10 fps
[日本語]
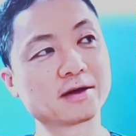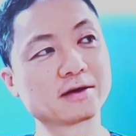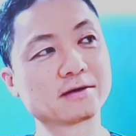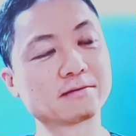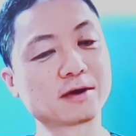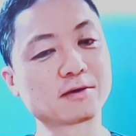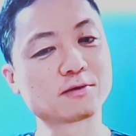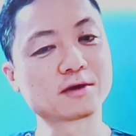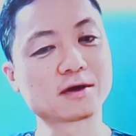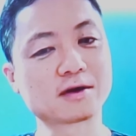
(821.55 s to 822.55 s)
まあ、こん
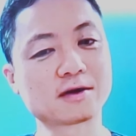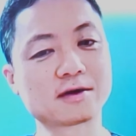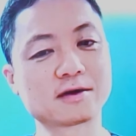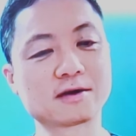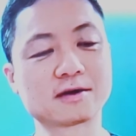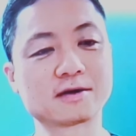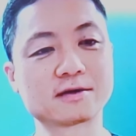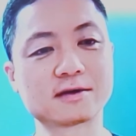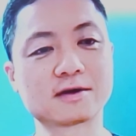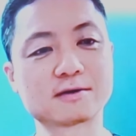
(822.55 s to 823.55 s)
な
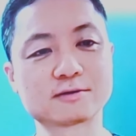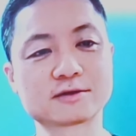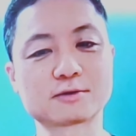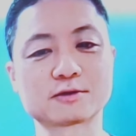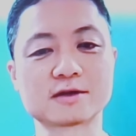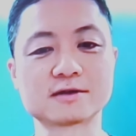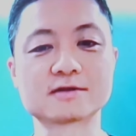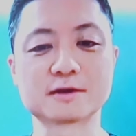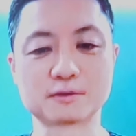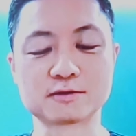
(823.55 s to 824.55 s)
あの佐藤さんですけ
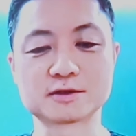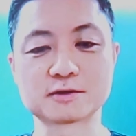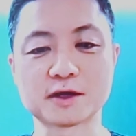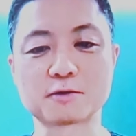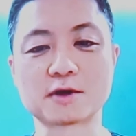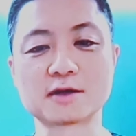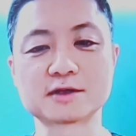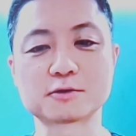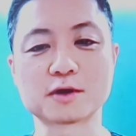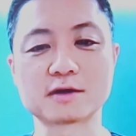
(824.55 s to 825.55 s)
ど、実は結構会社と
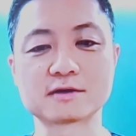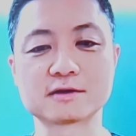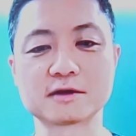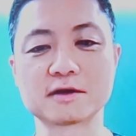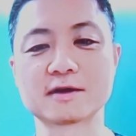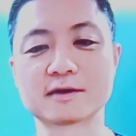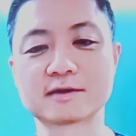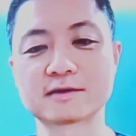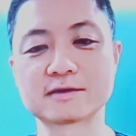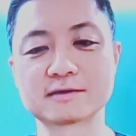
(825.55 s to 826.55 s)
かやってて、
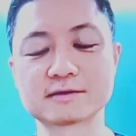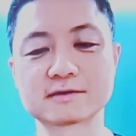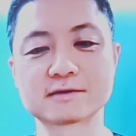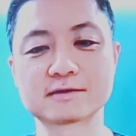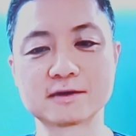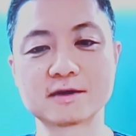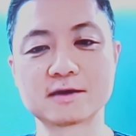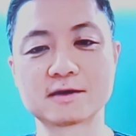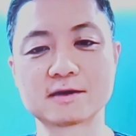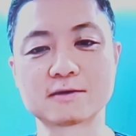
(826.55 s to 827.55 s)

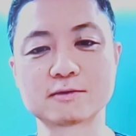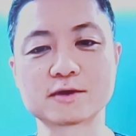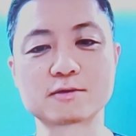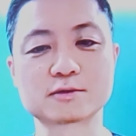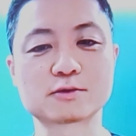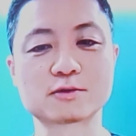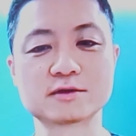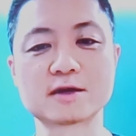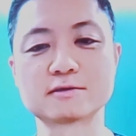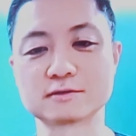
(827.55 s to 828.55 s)
えー、あの結構外に出
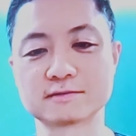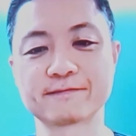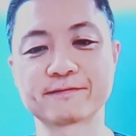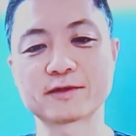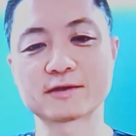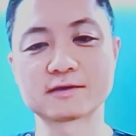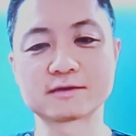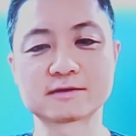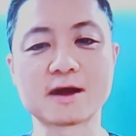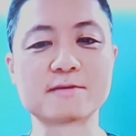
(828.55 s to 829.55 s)
るで
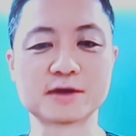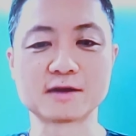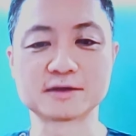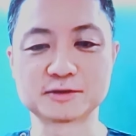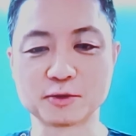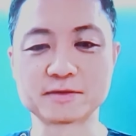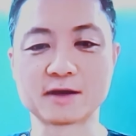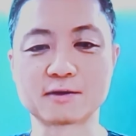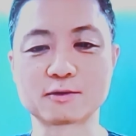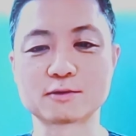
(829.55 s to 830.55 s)
すよ、みたいなこ
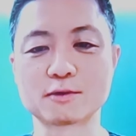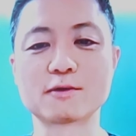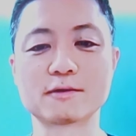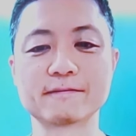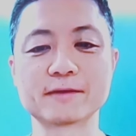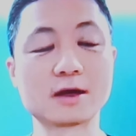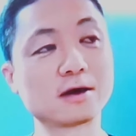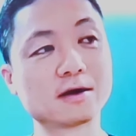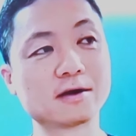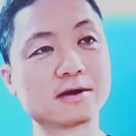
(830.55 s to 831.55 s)
とを
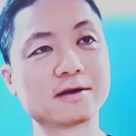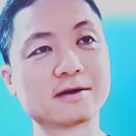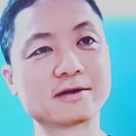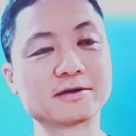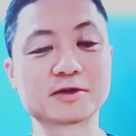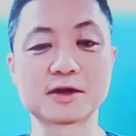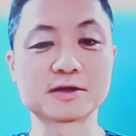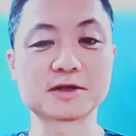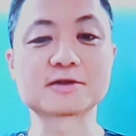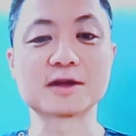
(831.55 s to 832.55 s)
言ってらっしゃっ
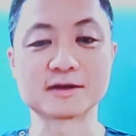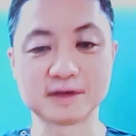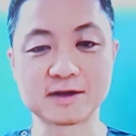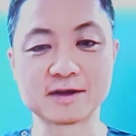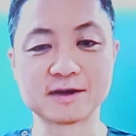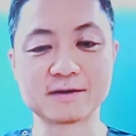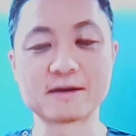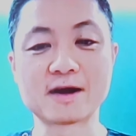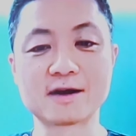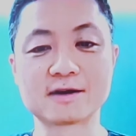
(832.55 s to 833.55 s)
たんで、
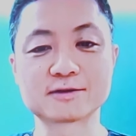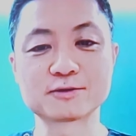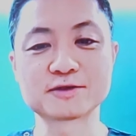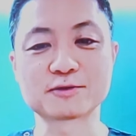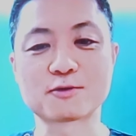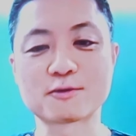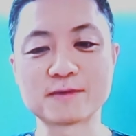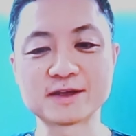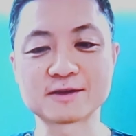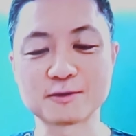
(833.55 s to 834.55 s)
えー、正直言うとここまで
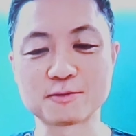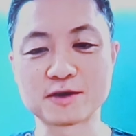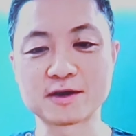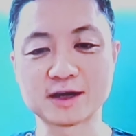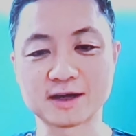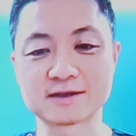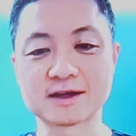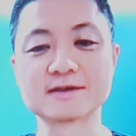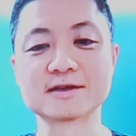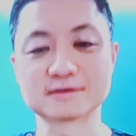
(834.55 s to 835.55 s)
とは思わなかったんで
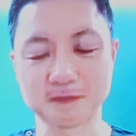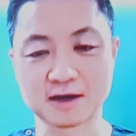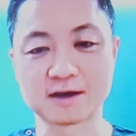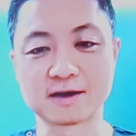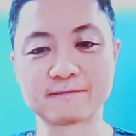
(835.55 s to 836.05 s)
すが、